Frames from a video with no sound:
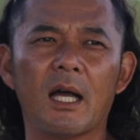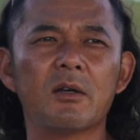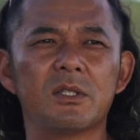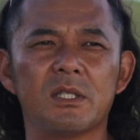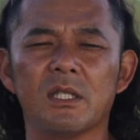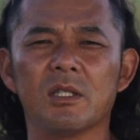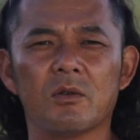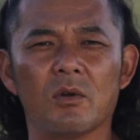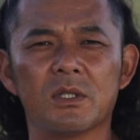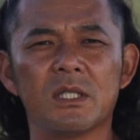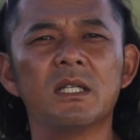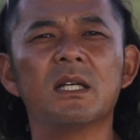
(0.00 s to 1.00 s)
タクシー
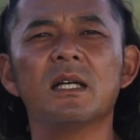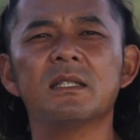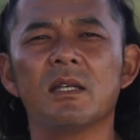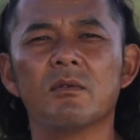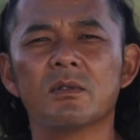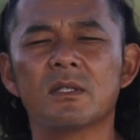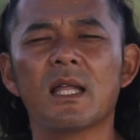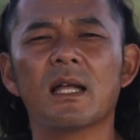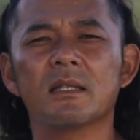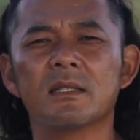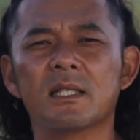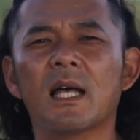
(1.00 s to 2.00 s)
と新幹線を
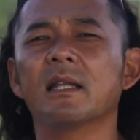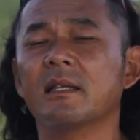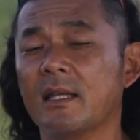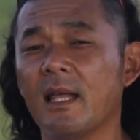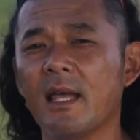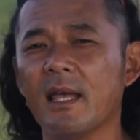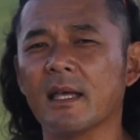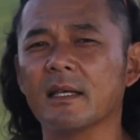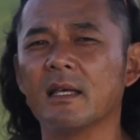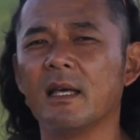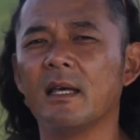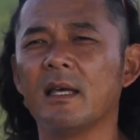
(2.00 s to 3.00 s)
使って、
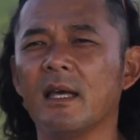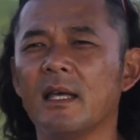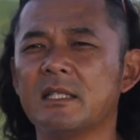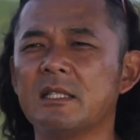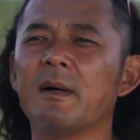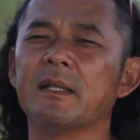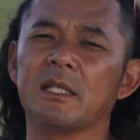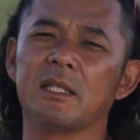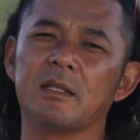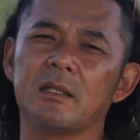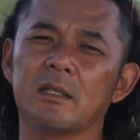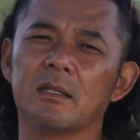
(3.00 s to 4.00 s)
千葉に
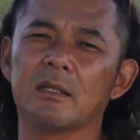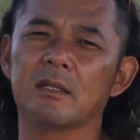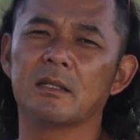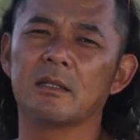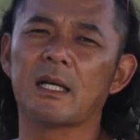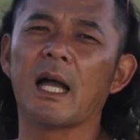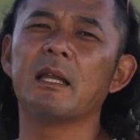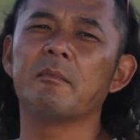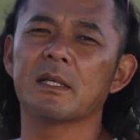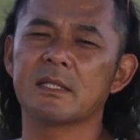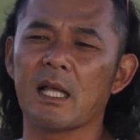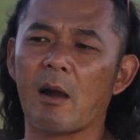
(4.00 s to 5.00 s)
帰り
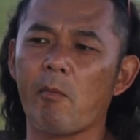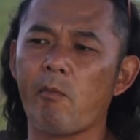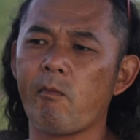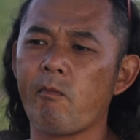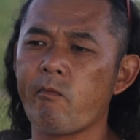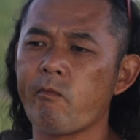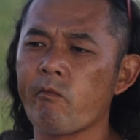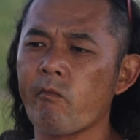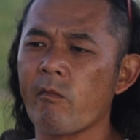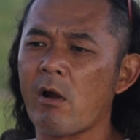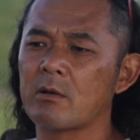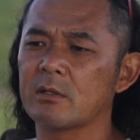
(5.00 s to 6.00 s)
ました。
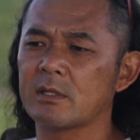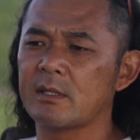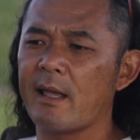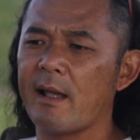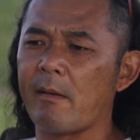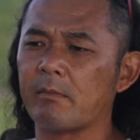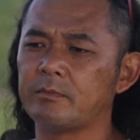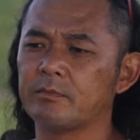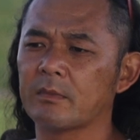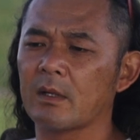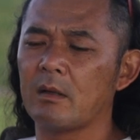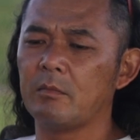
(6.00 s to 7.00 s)
そして
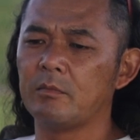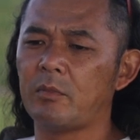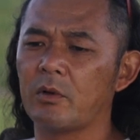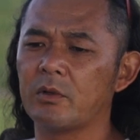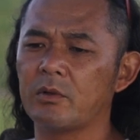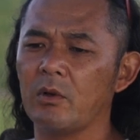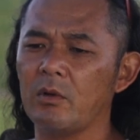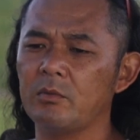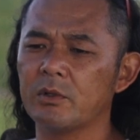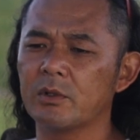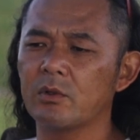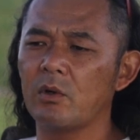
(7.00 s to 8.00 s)
僕と
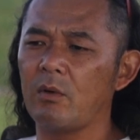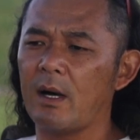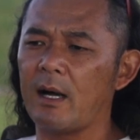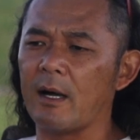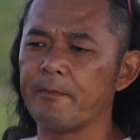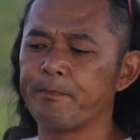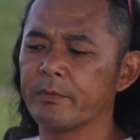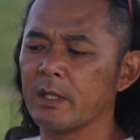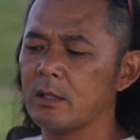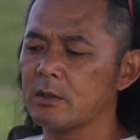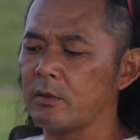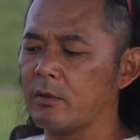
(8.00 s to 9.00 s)
息子は
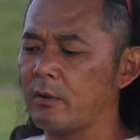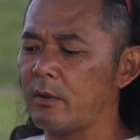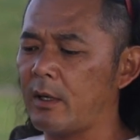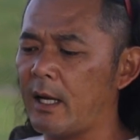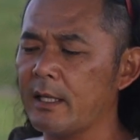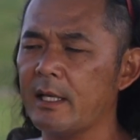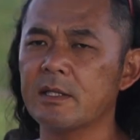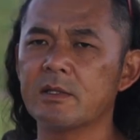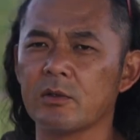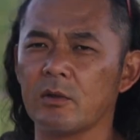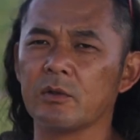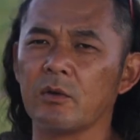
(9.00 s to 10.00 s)
その
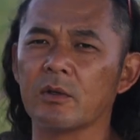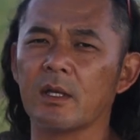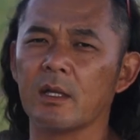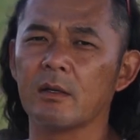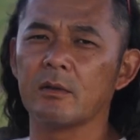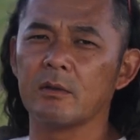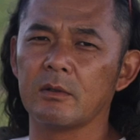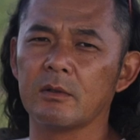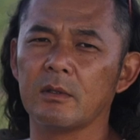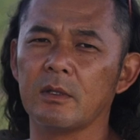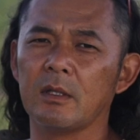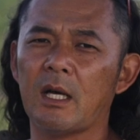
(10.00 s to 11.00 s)
ハイエースを
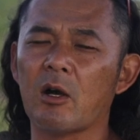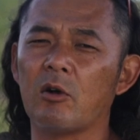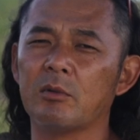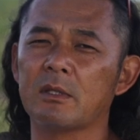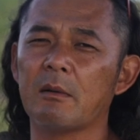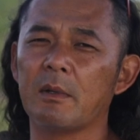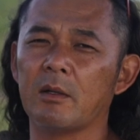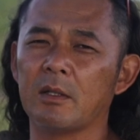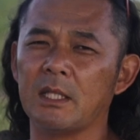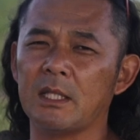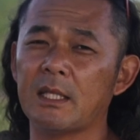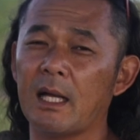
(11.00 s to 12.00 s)
運ぶため
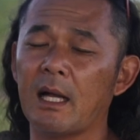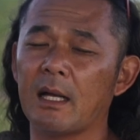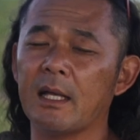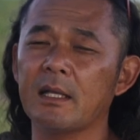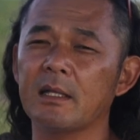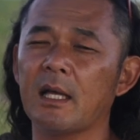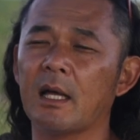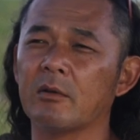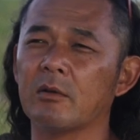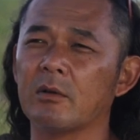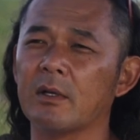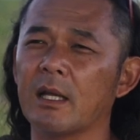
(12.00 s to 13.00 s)
に来た
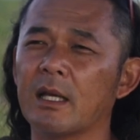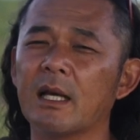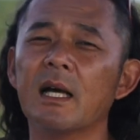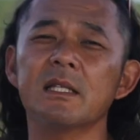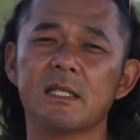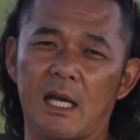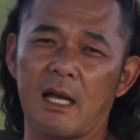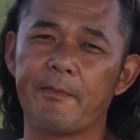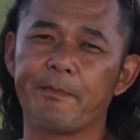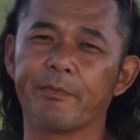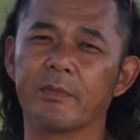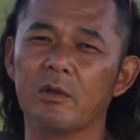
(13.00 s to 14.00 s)
レッカー車
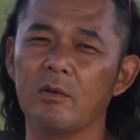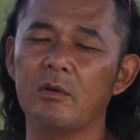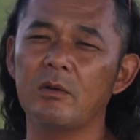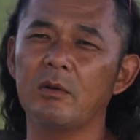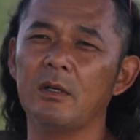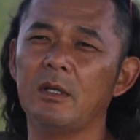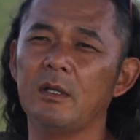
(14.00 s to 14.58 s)
の、